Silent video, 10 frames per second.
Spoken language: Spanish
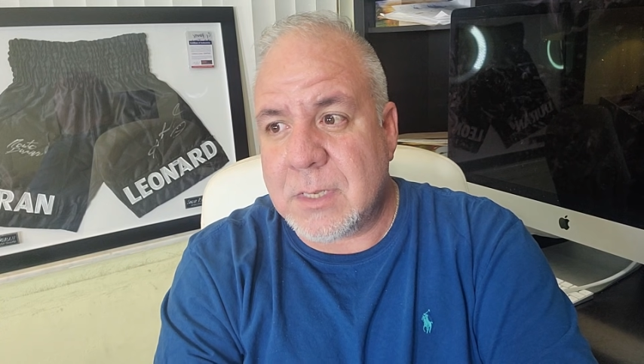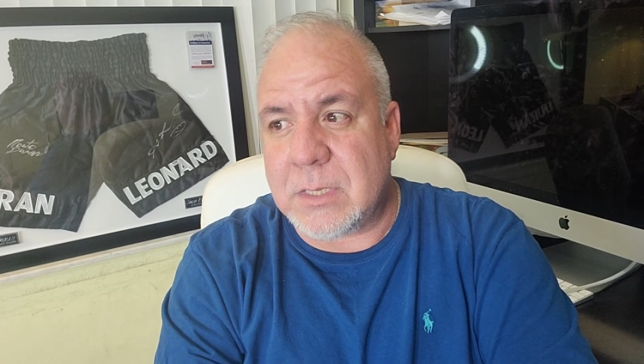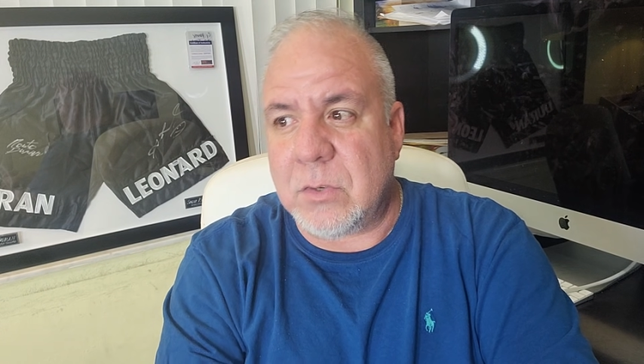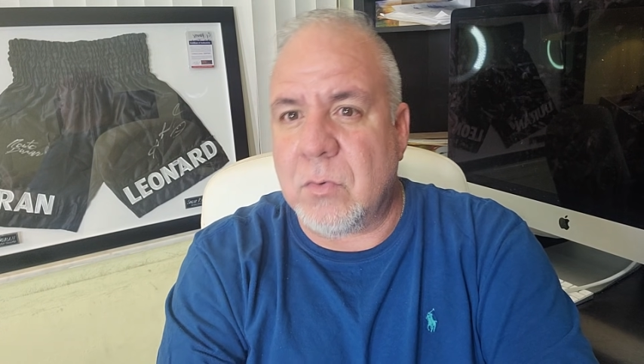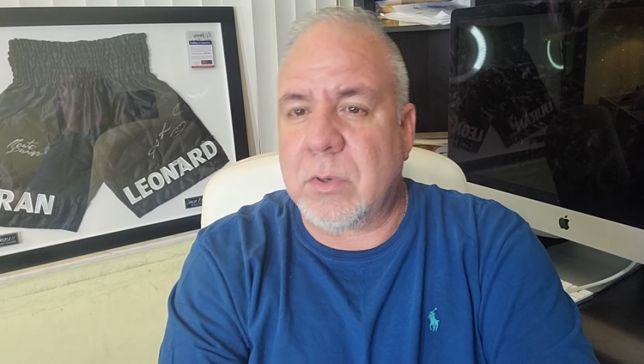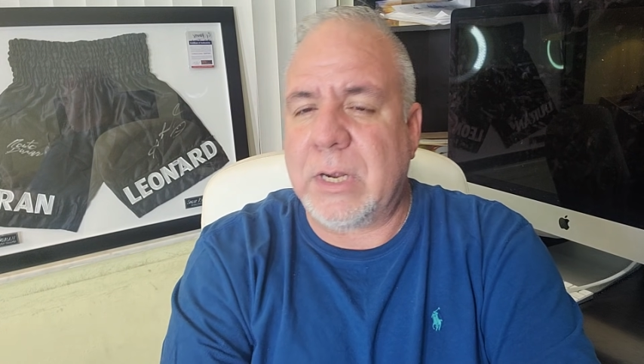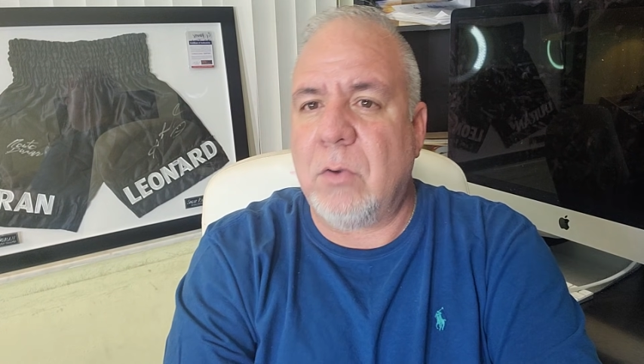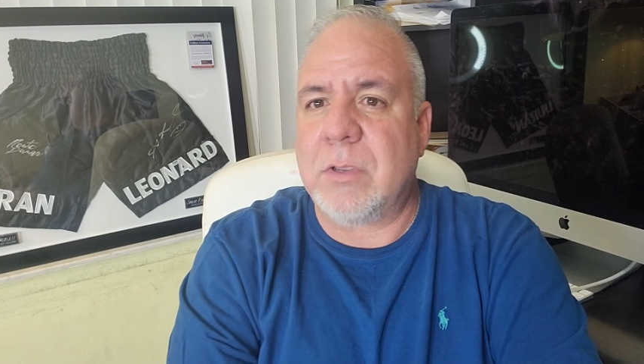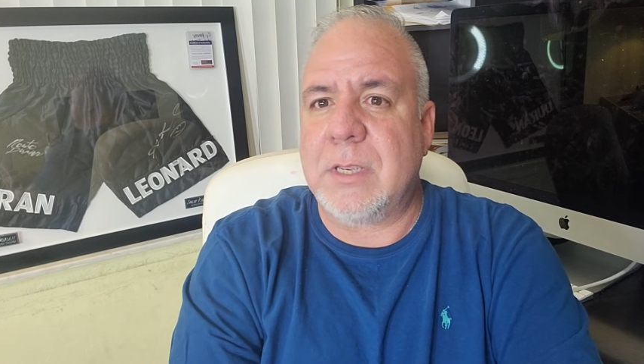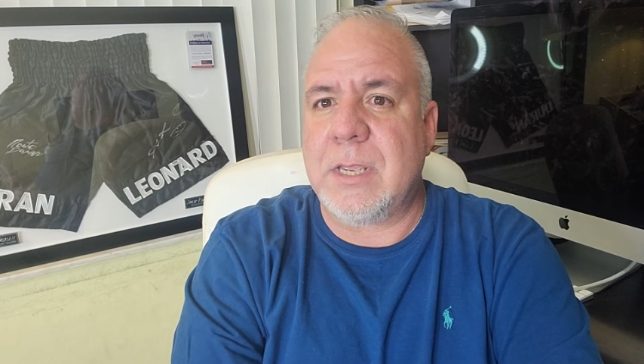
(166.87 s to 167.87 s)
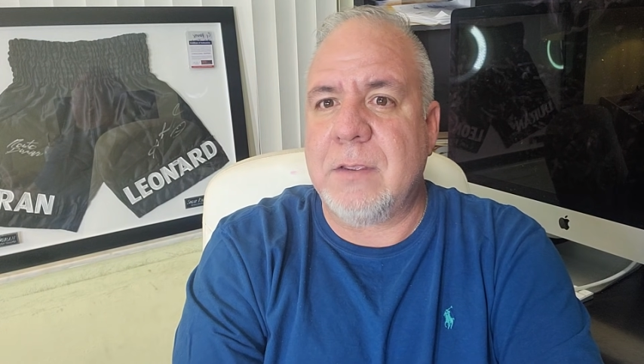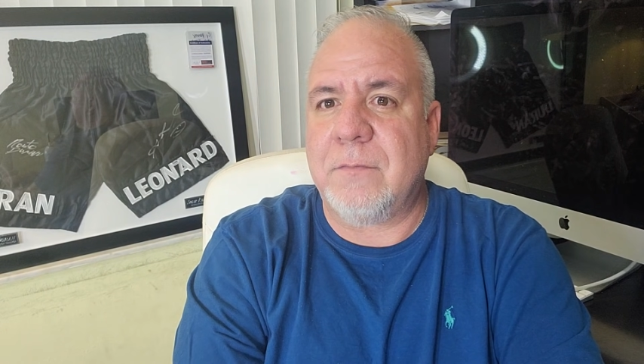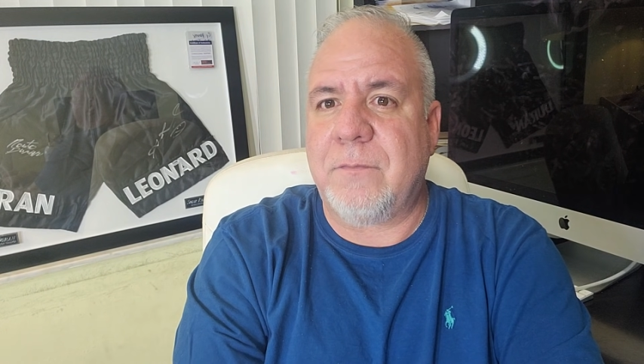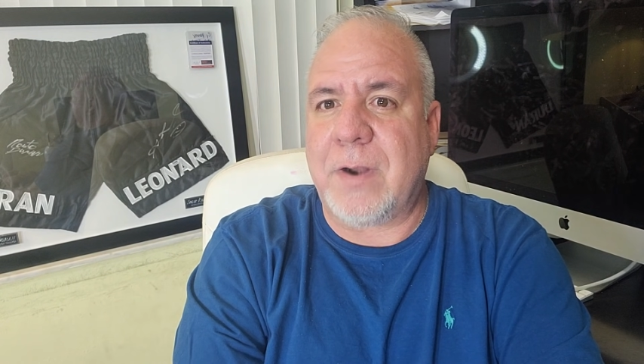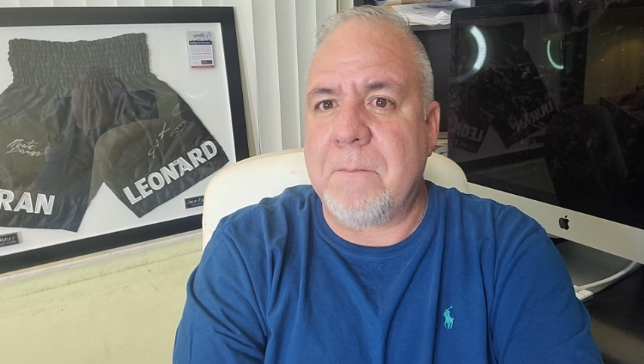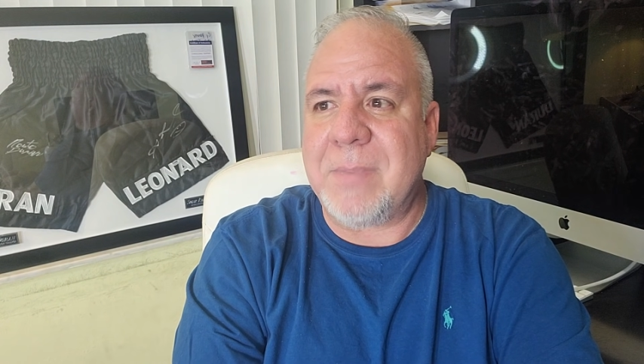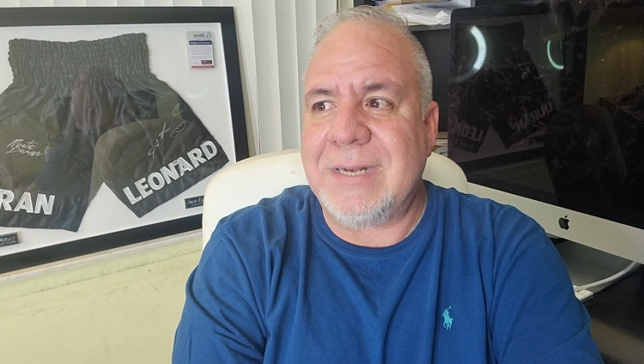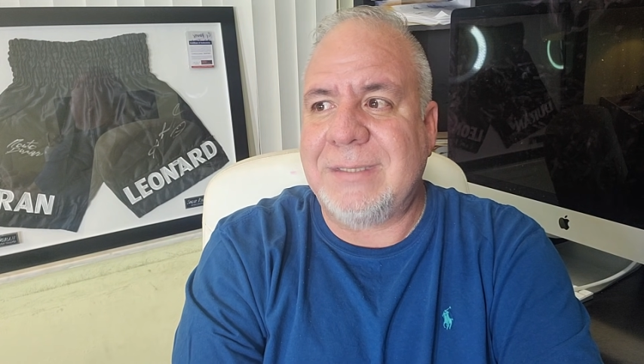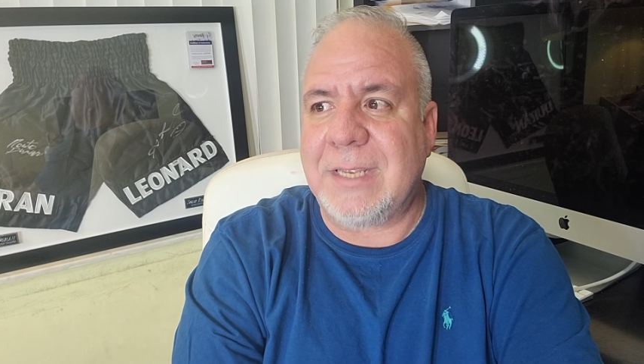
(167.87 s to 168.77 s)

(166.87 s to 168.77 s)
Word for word: Y yo no creo que Frank Mir